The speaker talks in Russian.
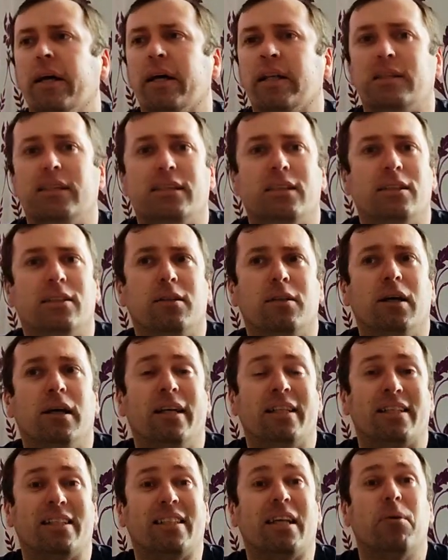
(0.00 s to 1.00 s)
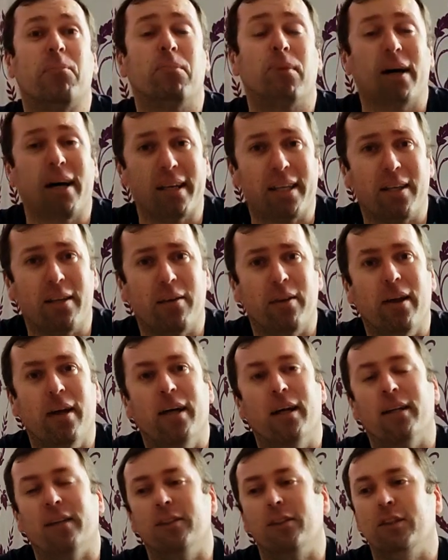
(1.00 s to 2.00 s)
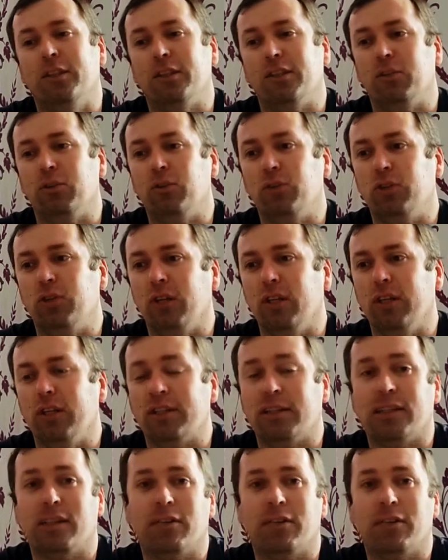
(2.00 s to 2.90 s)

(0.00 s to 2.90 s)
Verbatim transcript: где-то собаки, действующие лица,